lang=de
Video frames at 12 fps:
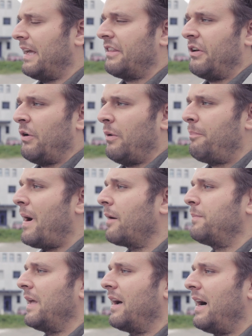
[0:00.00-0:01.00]
dann noch ein
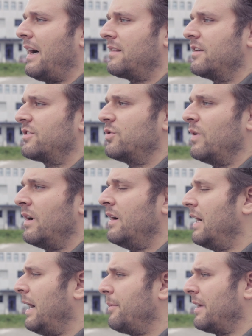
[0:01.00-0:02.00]
paar Plakate zu,
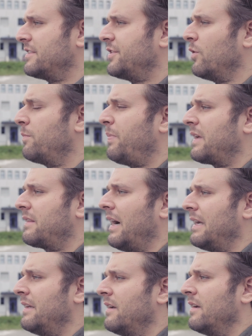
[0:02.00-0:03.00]
aber als
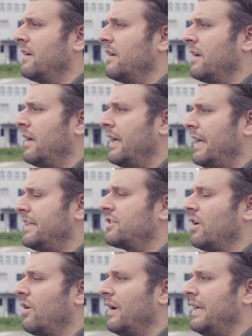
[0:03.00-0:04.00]
Jungpartei ist
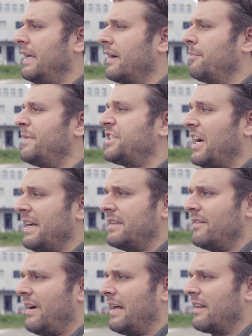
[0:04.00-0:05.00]
da eher ein
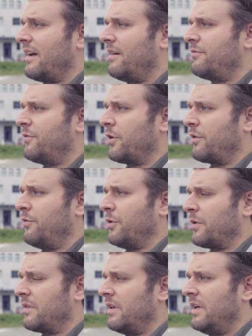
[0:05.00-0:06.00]
bescheidener Wahlkampf für
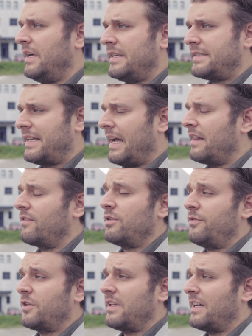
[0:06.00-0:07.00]
geführt. Das Geld, das
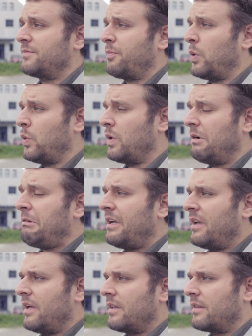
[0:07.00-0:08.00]
ich für das brauche,
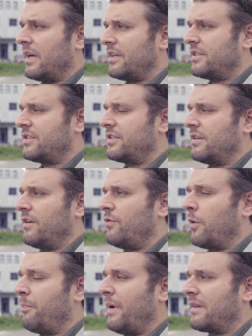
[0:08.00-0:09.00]
das ist
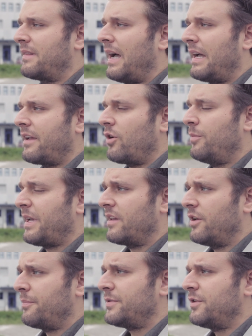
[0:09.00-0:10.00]
von der Partei komme ich
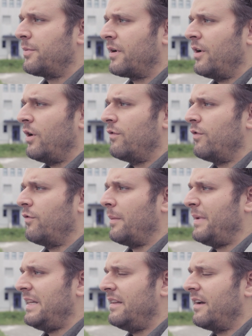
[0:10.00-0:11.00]
etwas über, von
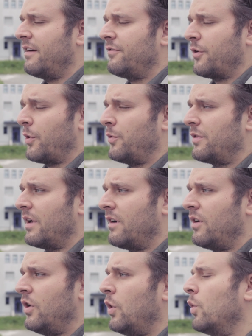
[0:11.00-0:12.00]
Familie,
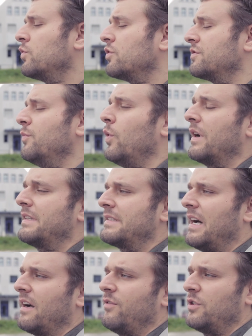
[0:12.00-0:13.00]
Freunden und aus dem eigenen
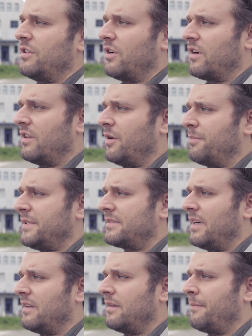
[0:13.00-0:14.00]
Sachen, wo ich noch etwas
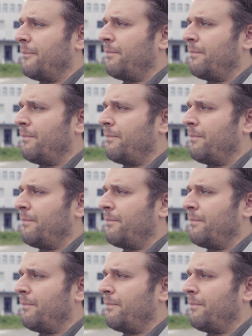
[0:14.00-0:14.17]
zahle.